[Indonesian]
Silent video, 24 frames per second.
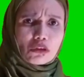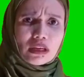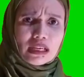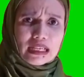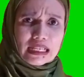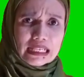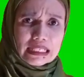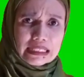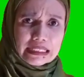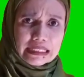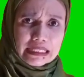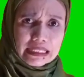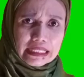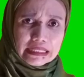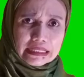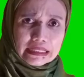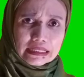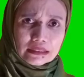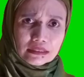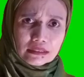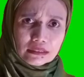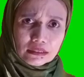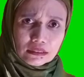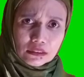ayo orang
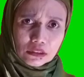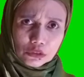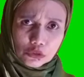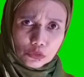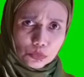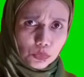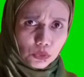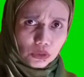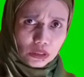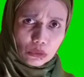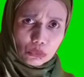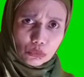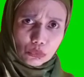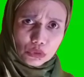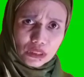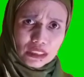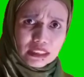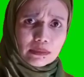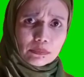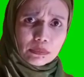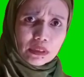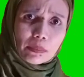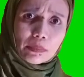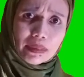kalian support aku
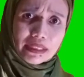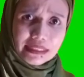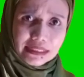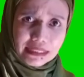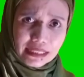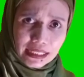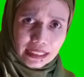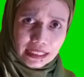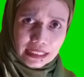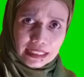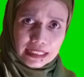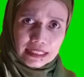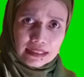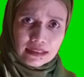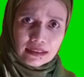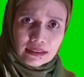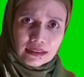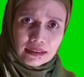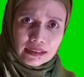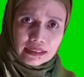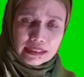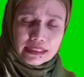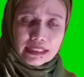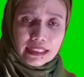jangan diem-diem aja
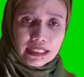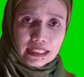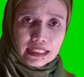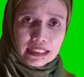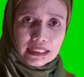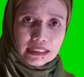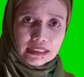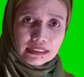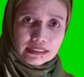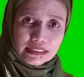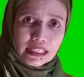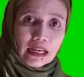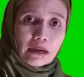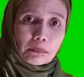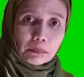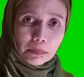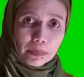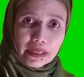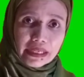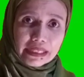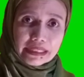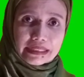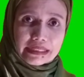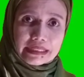ya
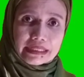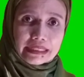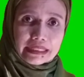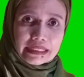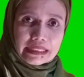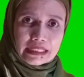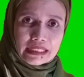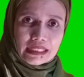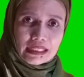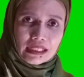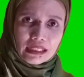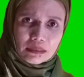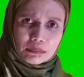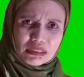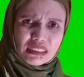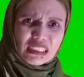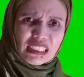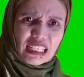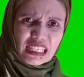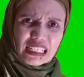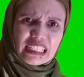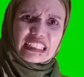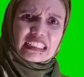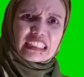capek nih
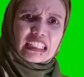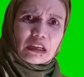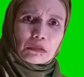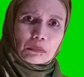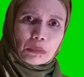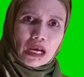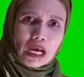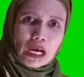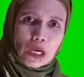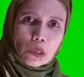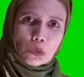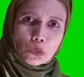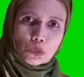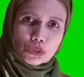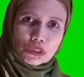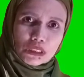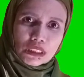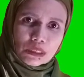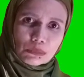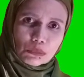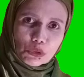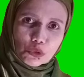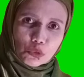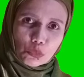masa kalian nggak mau
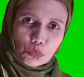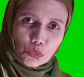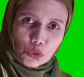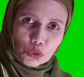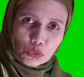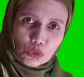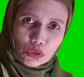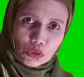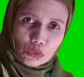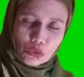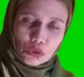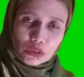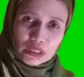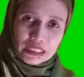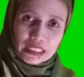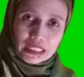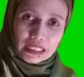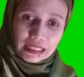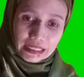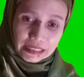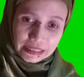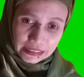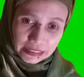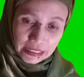sih mensupport
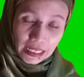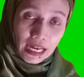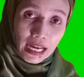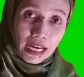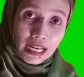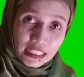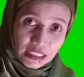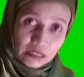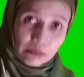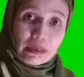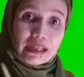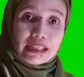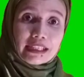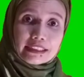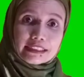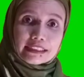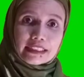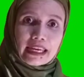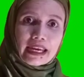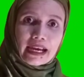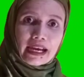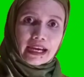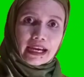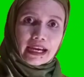orang-orang yang lagi semangat